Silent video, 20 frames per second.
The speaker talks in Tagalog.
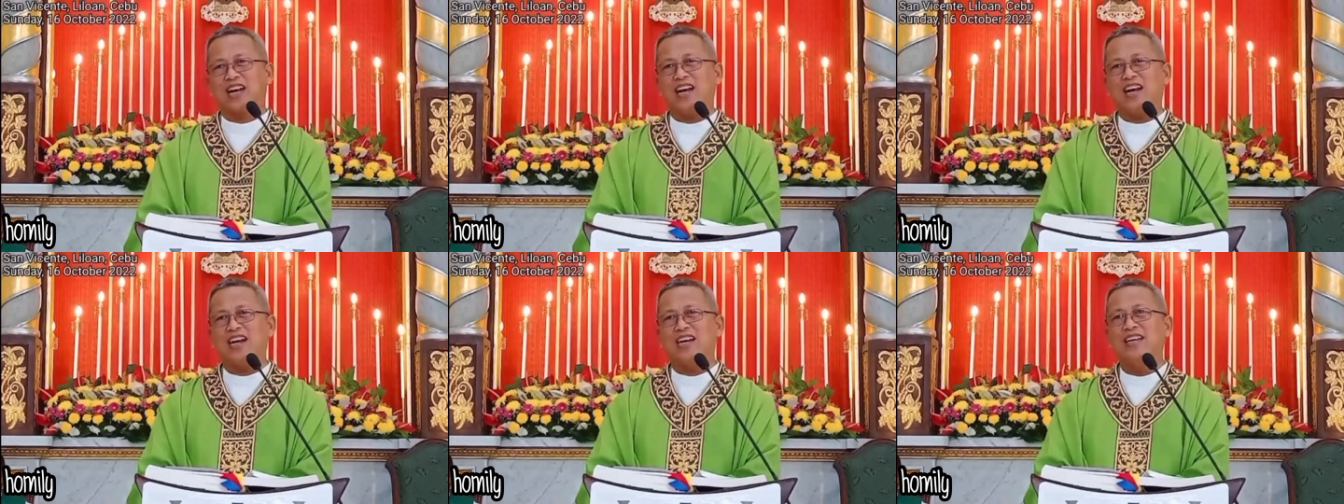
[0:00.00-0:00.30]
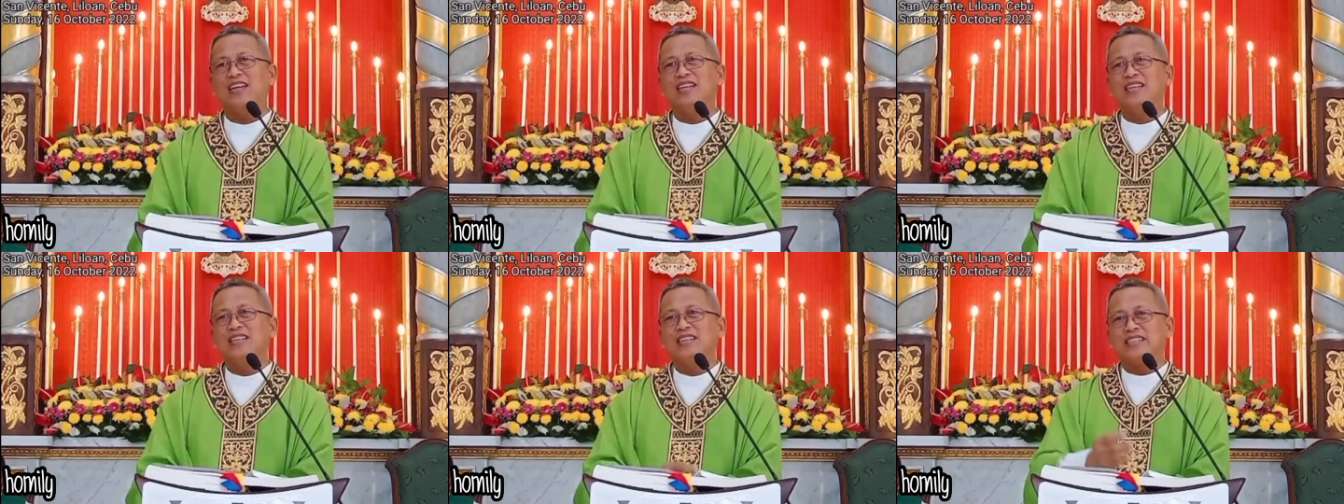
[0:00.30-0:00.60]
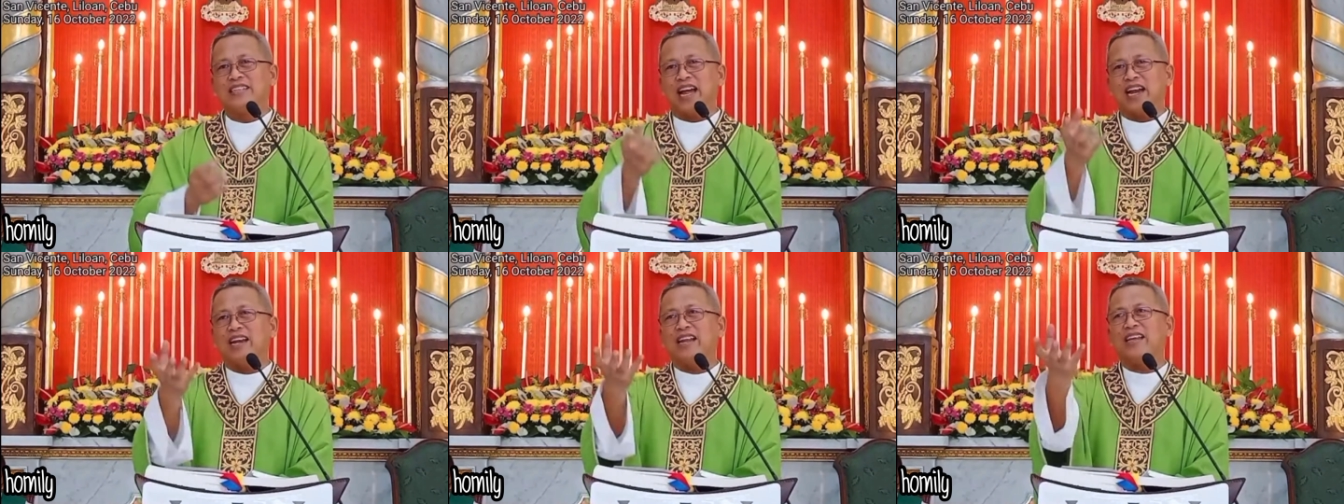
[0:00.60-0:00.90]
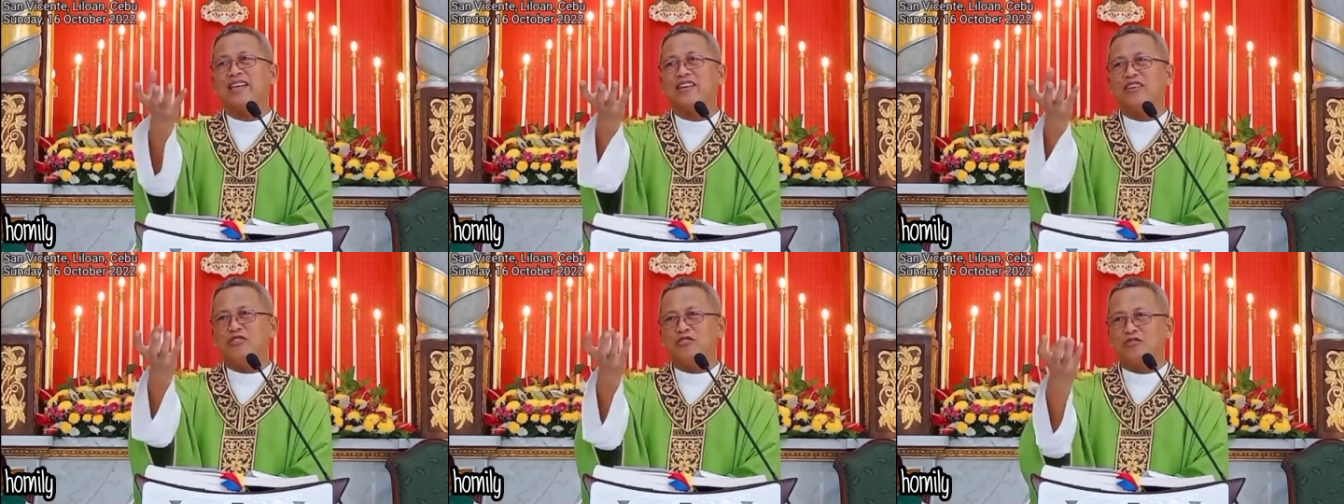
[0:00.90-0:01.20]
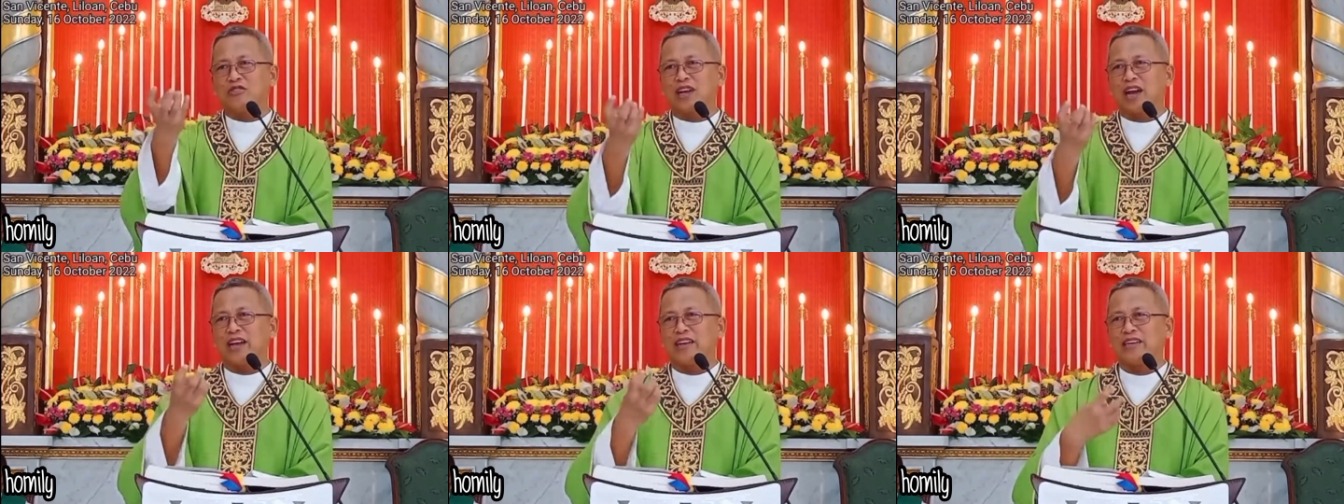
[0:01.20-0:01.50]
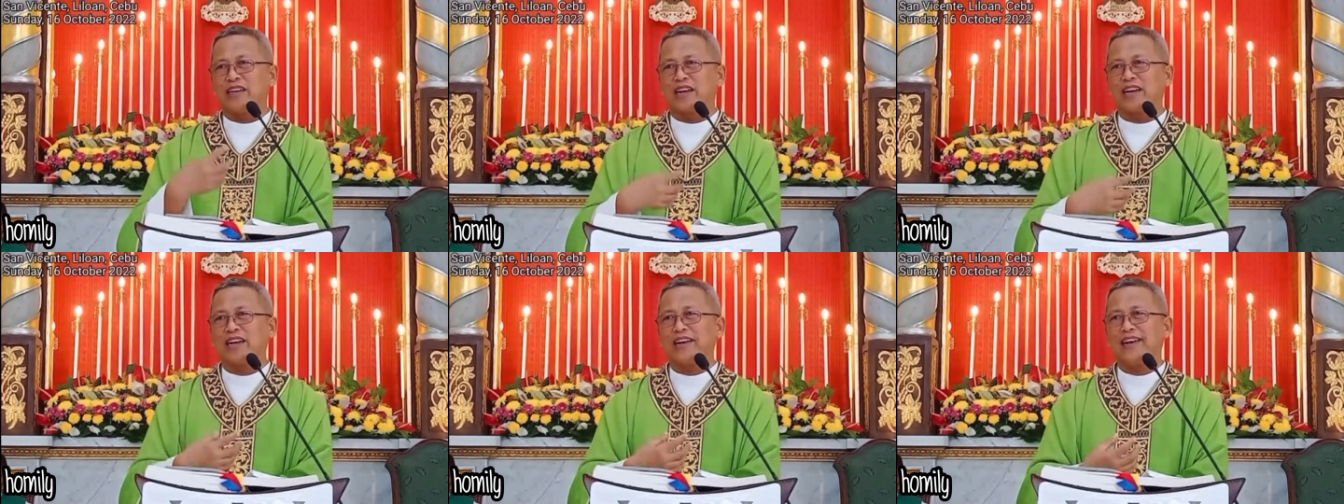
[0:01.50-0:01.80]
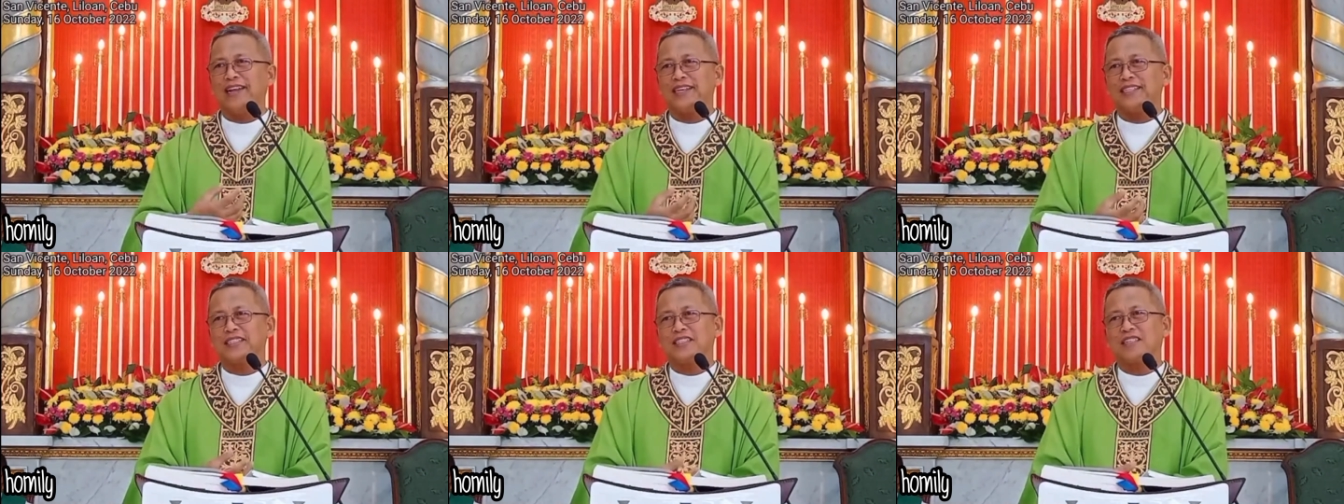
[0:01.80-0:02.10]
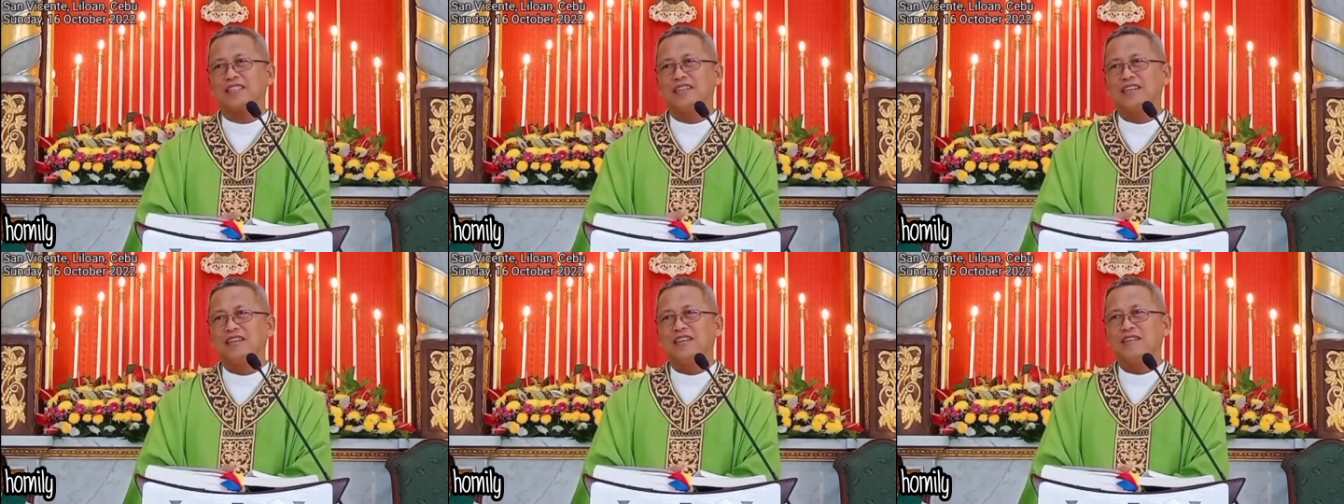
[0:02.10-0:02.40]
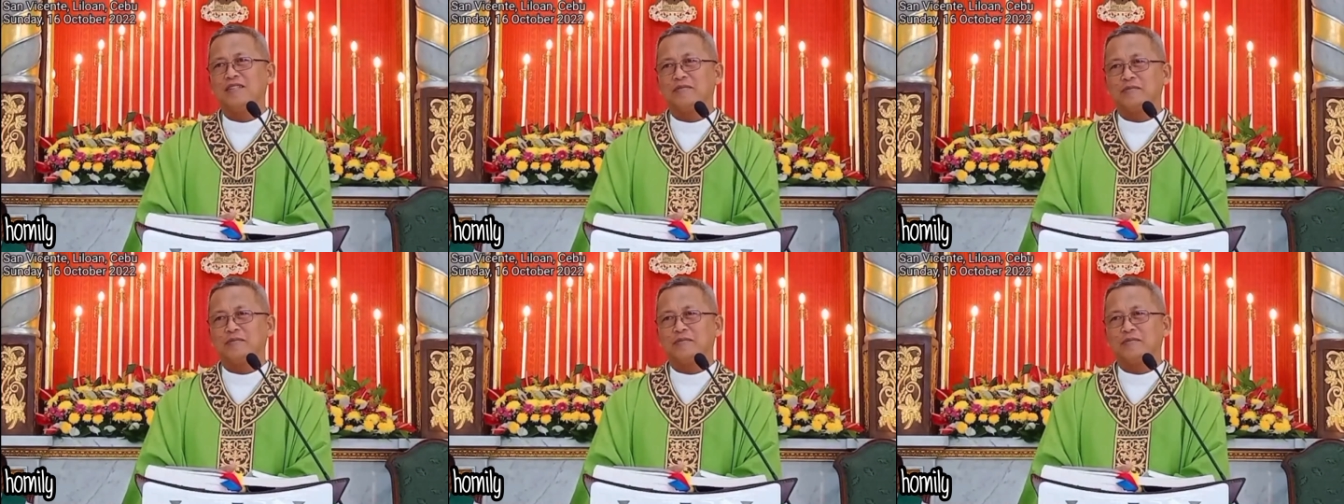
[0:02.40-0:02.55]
ka, dali ginong kay na-release.